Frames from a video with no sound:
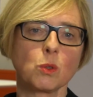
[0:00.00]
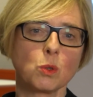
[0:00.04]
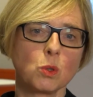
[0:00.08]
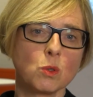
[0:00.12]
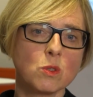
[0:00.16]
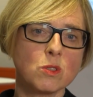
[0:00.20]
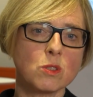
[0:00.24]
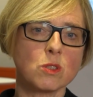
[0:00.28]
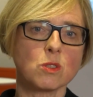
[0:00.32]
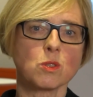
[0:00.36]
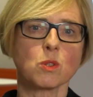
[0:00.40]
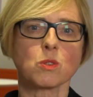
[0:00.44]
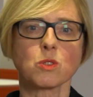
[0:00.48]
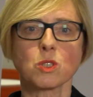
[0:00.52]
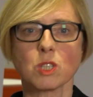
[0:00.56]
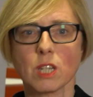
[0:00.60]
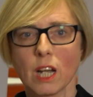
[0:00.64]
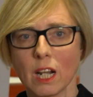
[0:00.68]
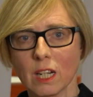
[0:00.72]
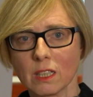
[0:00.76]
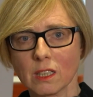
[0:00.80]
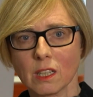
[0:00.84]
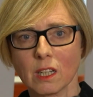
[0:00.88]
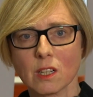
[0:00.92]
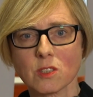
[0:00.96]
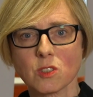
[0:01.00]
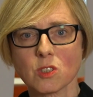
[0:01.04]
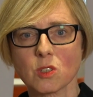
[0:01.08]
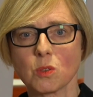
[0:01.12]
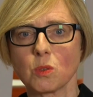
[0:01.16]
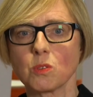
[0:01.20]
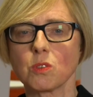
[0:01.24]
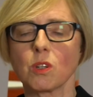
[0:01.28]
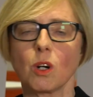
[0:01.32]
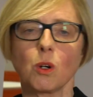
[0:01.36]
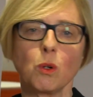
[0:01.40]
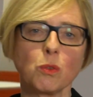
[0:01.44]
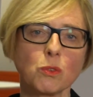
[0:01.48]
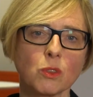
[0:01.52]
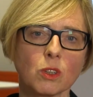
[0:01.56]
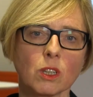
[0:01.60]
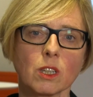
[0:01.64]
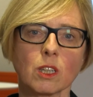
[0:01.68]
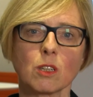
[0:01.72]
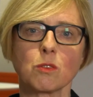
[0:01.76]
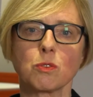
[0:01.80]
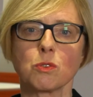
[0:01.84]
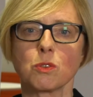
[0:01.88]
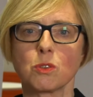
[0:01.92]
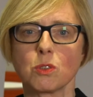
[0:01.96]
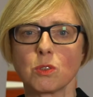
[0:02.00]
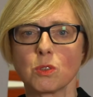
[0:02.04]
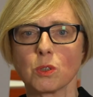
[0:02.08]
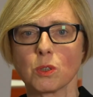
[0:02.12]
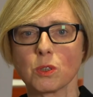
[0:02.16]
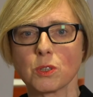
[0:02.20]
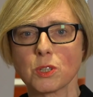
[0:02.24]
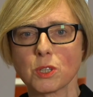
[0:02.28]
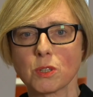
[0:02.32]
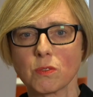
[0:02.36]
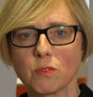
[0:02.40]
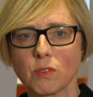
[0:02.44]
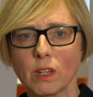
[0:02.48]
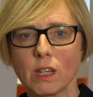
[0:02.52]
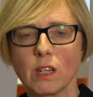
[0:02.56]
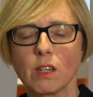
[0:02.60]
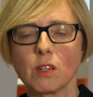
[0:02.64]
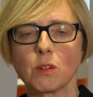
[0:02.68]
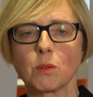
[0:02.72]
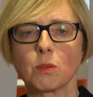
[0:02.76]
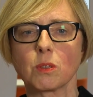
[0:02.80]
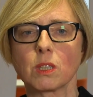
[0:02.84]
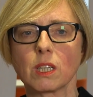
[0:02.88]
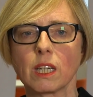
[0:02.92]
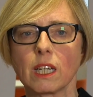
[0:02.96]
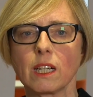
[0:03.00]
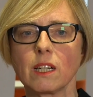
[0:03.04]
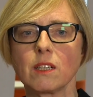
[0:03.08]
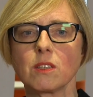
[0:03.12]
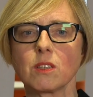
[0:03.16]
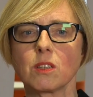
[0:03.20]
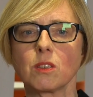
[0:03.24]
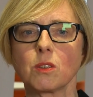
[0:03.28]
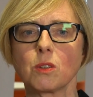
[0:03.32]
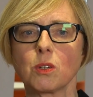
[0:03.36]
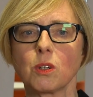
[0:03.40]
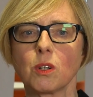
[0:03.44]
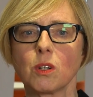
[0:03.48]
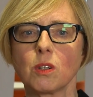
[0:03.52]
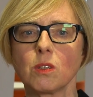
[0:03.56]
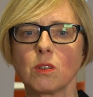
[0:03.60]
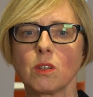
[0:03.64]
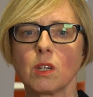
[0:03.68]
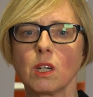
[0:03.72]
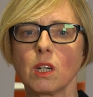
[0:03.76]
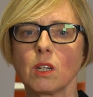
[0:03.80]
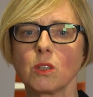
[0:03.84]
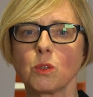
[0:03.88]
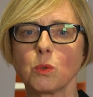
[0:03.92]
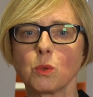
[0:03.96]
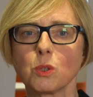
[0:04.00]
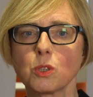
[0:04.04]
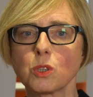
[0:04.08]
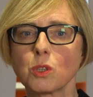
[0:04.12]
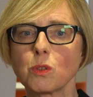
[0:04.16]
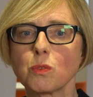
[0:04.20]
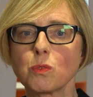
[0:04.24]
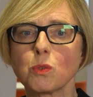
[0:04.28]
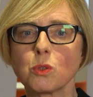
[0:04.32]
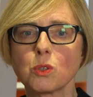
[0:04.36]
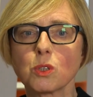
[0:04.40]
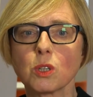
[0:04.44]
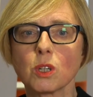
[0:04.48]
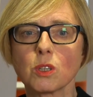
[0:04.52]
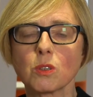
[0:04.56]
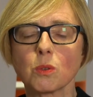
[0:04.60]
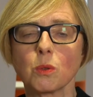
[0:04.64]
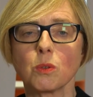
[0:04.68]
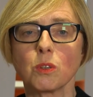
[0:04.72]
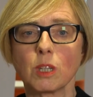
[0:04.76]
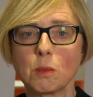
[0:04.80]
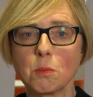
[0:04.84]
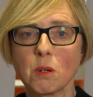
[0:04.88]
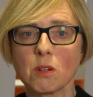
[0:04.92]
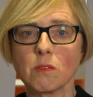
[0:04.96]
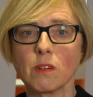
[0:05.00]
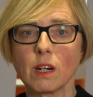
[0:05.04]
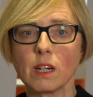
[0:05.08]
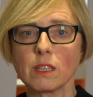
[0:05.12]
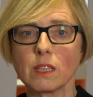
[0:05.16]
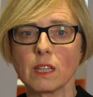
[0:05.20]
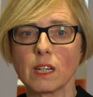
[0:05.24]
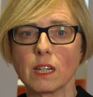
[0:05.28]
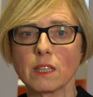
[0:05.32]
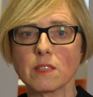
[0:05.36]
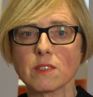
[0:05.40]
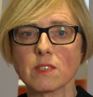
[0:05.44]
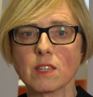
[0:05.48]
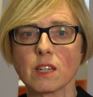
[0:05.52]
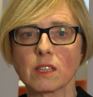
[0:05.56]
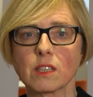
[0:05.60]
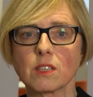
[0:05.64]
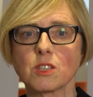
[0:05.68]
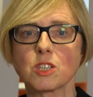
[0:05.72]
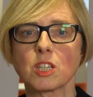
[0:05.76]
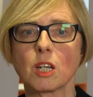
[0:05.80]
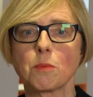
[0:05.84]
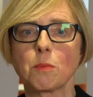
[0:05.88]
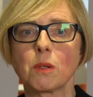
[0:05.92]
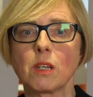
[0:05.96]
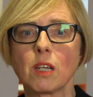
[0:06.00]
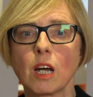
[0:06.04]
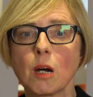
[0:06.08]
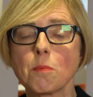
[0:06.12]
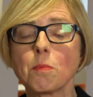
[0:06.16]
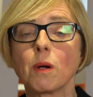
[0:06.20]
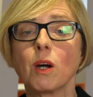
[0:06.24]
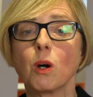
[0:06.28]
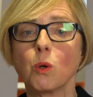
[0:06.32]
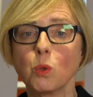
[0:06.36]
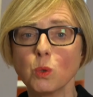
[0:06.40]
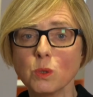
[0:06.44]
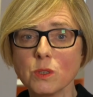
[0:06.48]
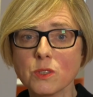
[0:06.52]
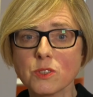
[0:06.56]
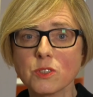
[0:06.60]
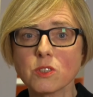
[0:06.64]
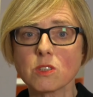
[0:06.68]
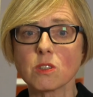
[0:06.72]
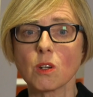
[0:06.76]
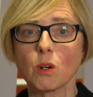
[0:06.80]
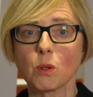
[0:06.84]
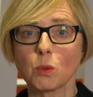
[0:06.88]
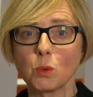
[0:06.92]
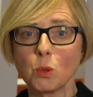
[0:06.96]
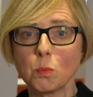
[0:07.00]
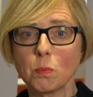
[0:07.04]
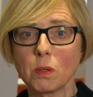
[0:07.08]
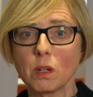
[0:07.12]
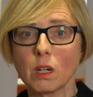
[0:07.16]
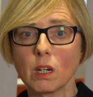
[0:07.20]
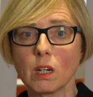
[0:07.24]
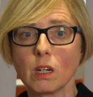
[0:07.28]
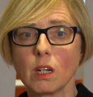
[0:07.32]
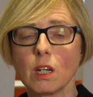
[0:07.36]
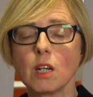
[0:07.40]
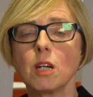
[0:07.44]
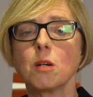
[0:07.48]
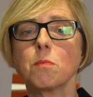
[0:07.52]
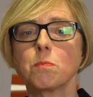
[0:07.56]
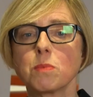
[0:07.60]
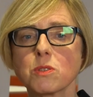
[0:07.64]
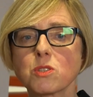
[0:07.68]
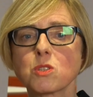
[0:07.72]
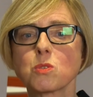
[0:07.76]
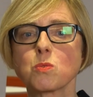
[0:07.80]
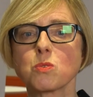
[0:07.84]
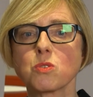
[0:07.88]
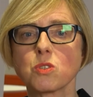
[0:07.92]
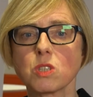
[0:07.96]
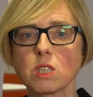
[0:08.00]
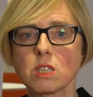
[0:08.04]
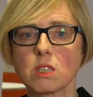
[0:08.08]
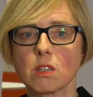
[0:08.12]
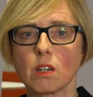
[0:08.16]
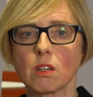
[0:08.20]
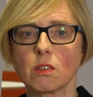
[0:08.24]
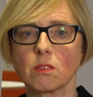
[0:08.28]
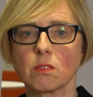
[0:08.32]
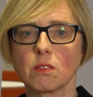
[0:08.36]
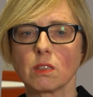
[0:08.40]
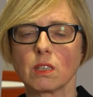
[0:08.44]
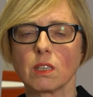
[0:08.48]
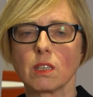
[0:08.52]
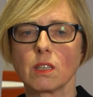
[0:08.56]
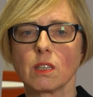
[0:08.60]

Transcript: Künstlersozialkasse und Aufträgen für die Deutsche Welle und Geld in Köln durchgefüttert. Und immer war die Ansage, Jamila, bei uns in Europa bist du sicher.